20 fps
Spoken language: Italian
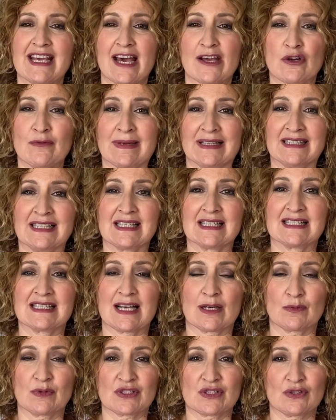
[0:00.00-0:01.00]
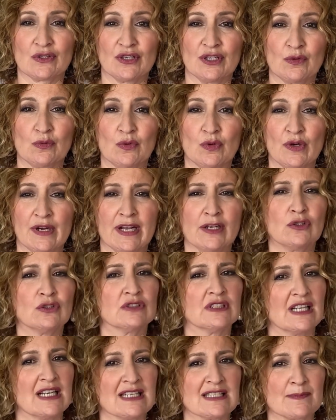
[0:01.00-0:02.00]
aromatizza questo liquore con
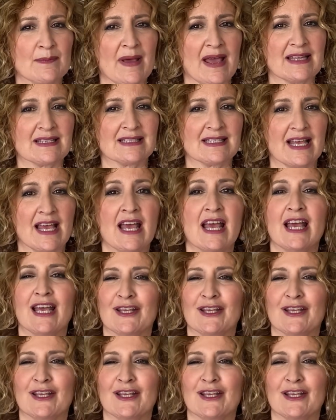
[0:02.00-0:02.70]
delle spezie,